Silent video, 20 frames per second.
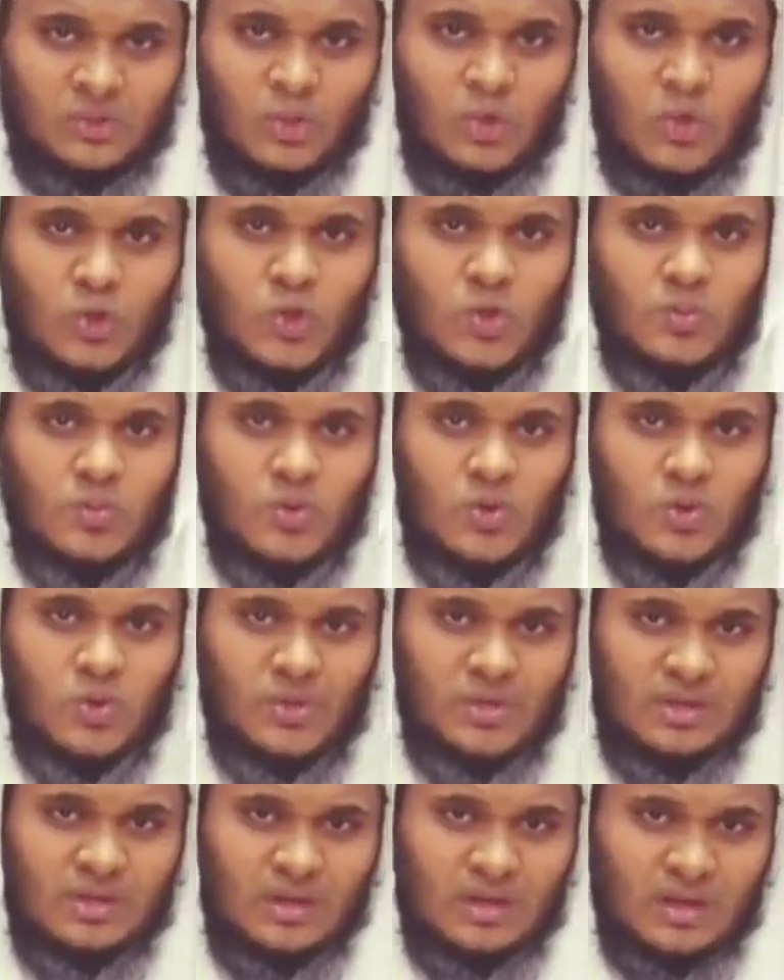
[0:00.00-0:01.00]
தூபு
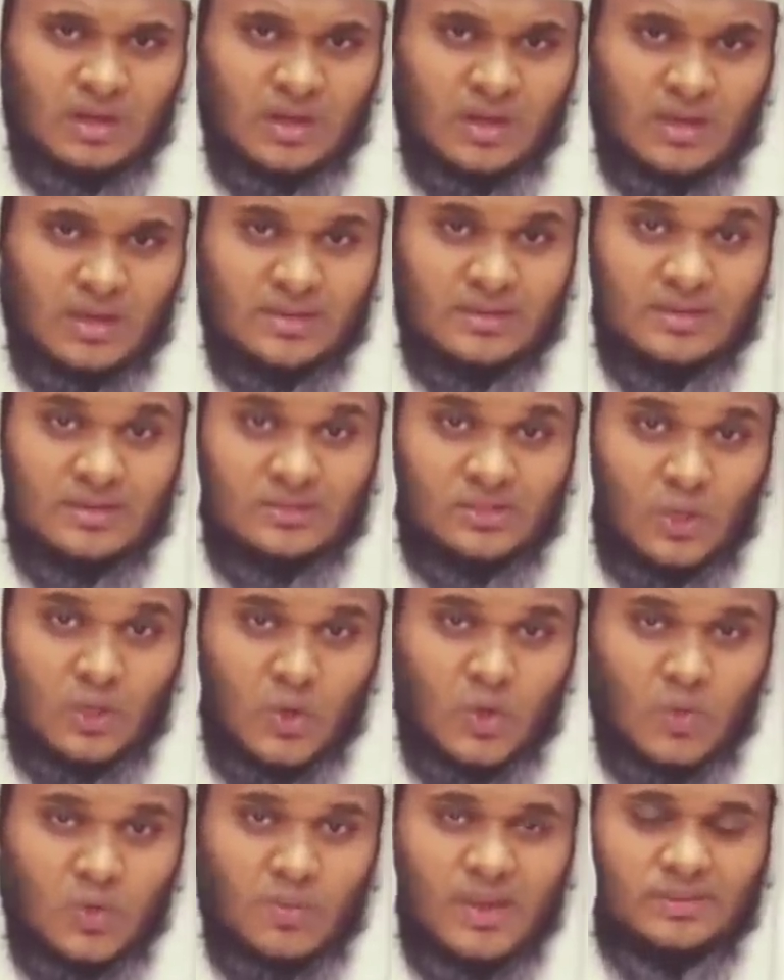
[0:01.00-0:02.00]
இலல்லாஹி
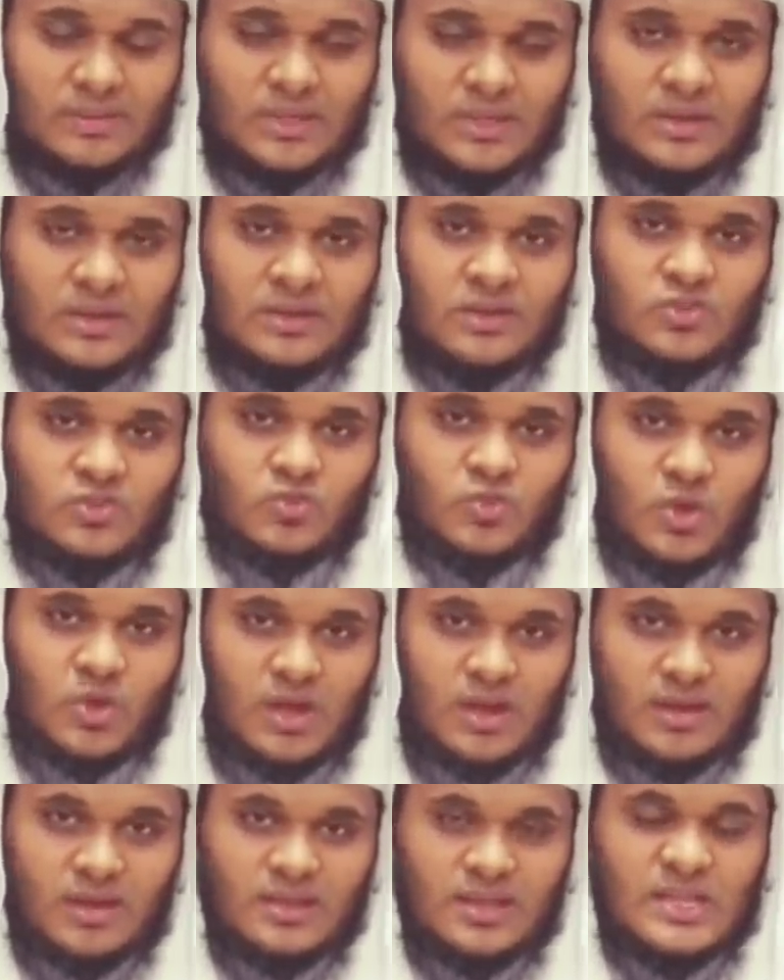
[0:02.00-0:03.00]
தௌபத்தன்
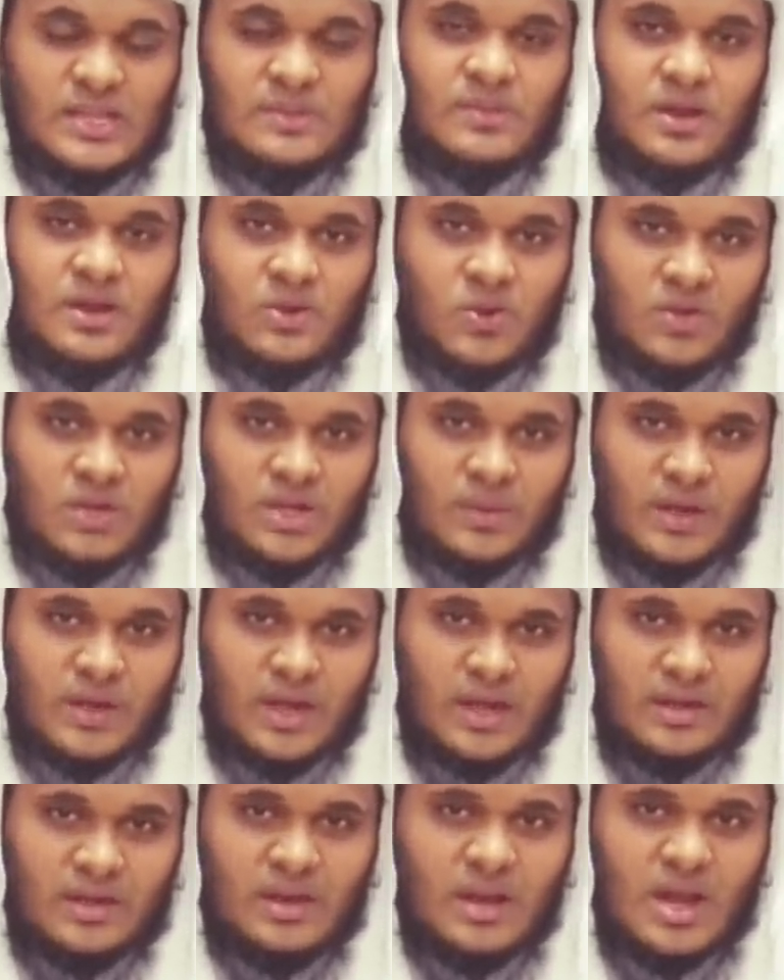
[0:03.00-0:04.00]
நசூஹா ஈமான்
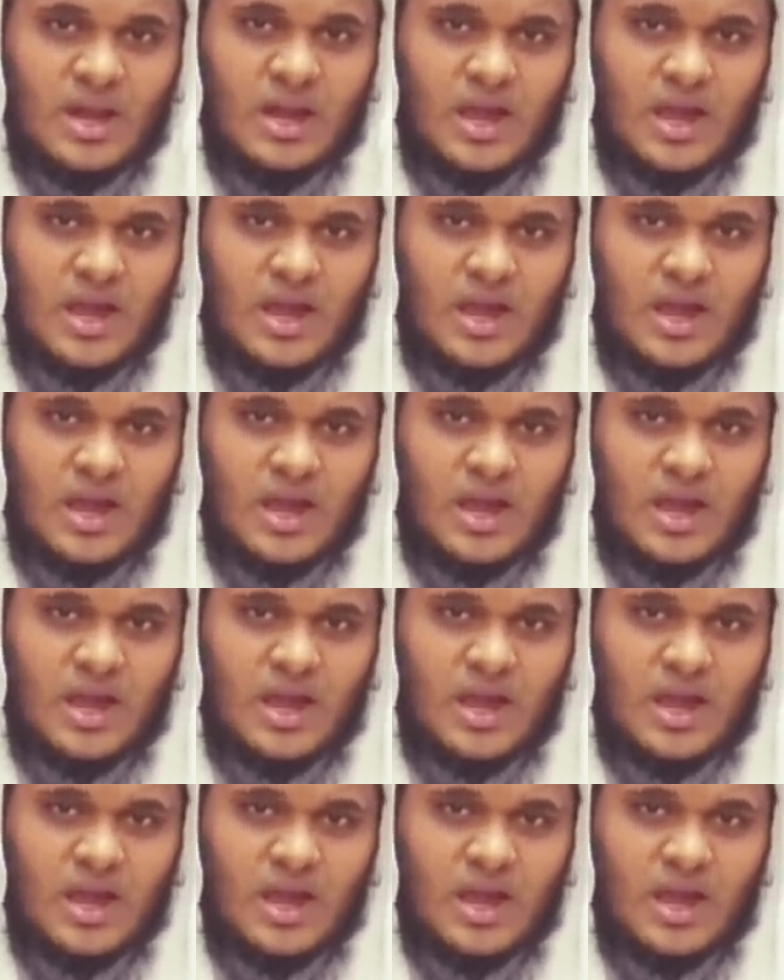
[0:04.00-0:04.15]
கொண்டவர்களே